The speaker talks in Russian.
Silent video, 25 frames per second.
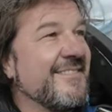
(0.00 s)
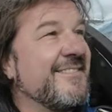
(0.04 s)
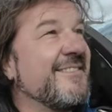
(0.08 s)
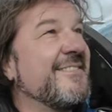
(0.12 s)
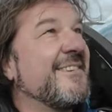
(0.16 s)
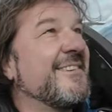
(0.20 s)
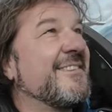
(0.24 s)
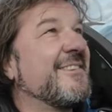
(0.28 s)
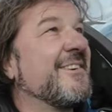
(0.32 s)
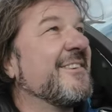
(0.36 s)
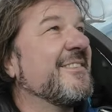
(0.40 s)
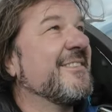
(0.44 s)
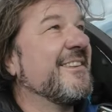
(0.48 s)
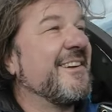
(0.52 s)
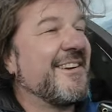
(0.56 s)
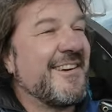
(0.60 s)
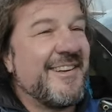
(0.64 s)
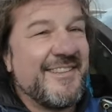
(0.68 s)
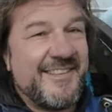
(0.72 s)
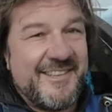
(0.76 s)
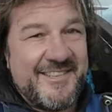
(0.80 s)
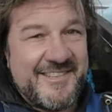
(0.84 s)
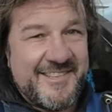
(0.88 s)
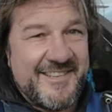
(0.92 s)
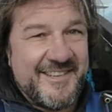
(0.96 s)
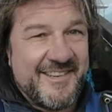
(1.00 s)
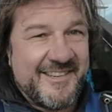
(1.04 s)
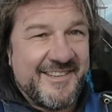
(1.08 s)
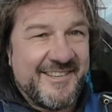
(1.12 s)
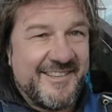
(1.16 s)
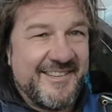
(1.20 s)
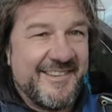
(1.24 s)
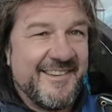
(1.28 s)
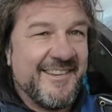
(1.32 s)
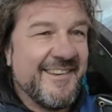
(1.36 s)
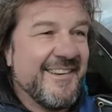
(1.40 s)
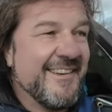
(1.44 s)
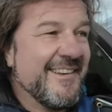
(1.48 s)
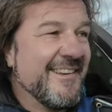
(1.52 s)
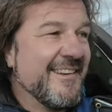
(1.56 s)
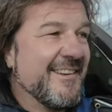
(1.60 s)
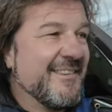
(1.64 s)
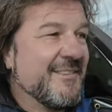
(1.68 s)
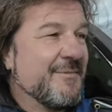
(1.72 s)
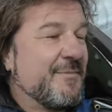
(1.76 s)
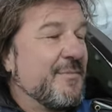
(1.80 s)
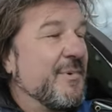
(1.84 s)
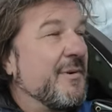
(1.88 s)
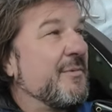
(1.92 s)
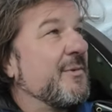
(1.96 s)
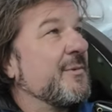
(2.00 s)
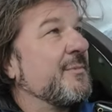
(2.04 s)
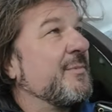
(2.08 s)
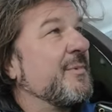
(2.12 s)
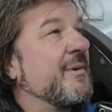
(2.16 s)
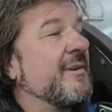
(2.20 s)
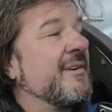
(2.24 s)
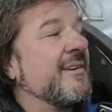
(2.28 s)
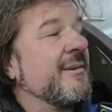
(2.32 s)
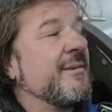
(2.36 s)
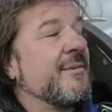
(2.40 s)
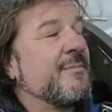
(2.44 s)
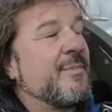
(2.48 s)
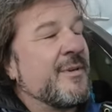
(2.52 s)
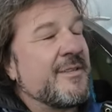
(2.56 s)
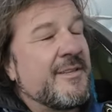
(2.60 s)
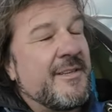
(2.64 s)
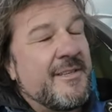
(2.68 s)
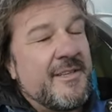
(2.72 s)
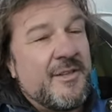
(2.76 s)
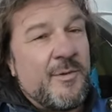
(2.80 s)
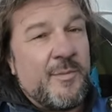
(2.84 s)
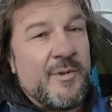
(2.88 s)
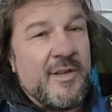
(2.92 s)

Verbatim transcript: Вот, он на радостях э, посадил